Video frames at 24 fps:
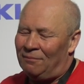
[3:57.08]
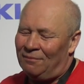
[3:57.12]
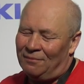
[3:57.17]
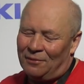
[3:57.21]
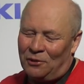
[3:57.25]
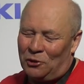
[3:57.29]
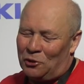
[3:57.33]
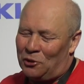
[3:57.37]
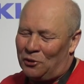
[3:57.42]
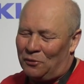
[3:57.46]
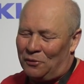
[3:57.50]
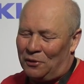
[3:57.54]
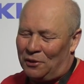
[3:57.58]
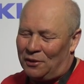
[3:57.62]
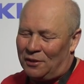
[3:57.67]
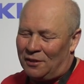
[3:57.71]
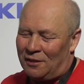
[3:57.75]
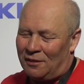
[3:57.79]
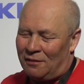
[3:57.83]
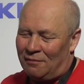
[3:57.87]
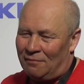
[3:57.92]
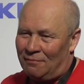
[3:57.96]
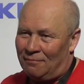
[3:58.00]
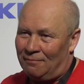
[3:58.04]
szatni Oczywiście. gdzieś na
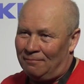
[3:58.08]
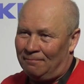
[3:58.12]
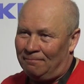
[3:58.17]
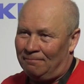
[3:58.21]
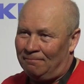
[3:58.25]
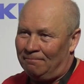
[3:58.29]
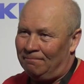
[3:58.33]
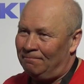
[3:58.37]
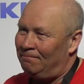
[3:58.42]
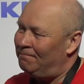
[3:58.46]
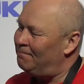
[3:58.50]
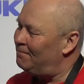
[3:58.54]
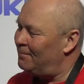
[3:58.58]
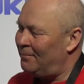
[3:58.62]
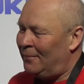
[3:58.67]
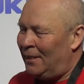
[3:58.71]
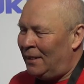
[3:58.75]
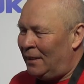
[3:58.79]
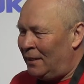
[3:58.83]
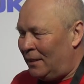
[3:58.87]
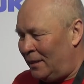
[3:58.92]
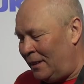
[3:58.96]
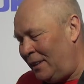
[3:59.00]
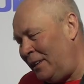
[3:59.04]
pół godziny przed, przed
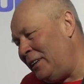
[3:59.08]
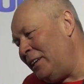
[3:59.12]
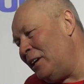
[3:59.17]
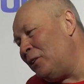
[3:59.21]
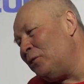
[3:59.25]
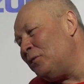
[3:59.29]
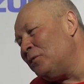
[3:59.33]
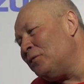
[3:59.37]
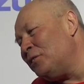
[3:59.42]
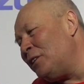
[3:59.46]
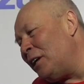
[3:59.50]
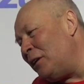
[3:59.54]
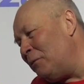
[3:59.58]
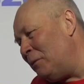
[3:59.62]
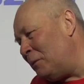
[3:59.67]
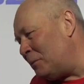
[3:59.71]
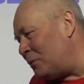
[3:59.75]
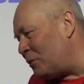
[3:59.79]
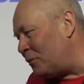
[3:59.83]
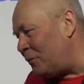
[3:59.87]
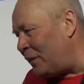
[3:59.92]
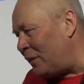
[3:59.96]
walką. Nie, ja oglądałem tę